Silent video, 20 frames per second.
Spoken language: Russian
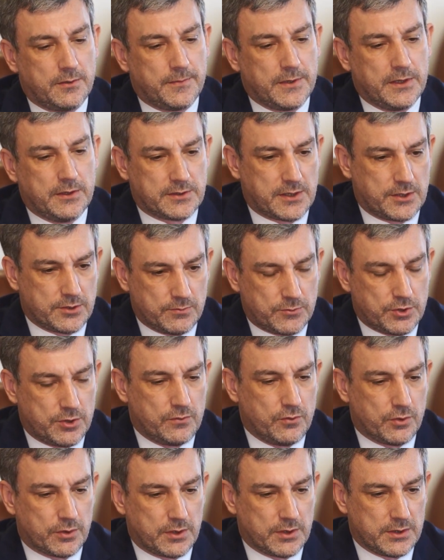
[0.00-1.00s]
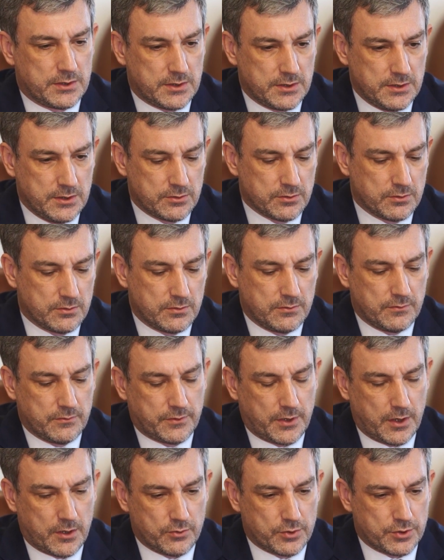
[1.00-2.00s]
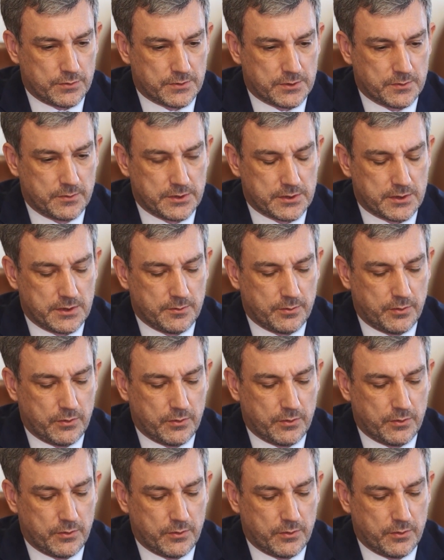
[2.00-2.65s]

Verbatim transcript: или, скажем, четвертое снизу, в хорошем смысле,